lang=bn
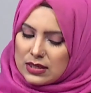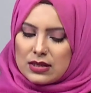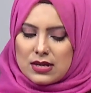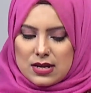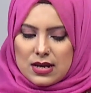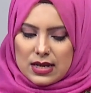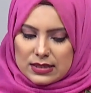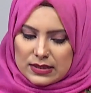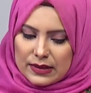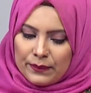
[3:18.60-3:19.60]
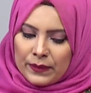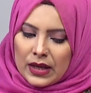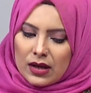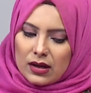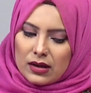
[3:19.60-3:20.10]
সম্ভব আচ্ছা
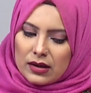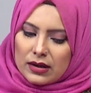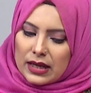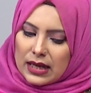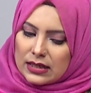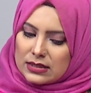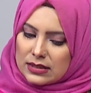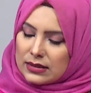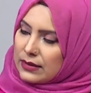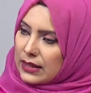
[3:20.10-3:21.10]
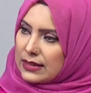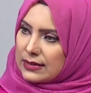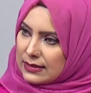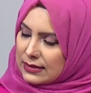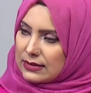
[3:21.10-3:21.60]
এই যে
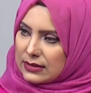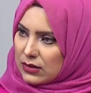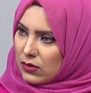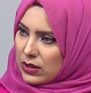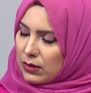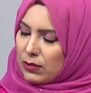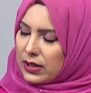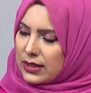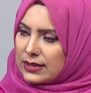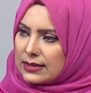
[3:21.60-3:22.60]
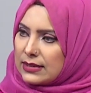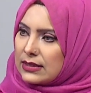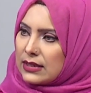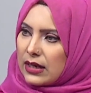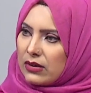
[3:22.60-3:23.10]
এই সিস্টের কথা বললেন এই
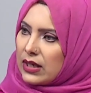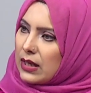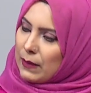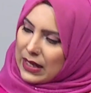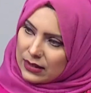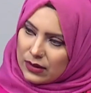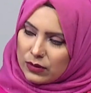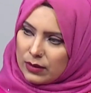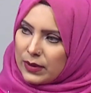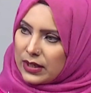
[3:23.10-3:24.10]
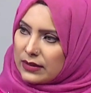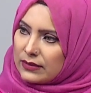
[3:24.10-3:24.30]
সিস্টের কারণে কি ব্যথা হতে পারে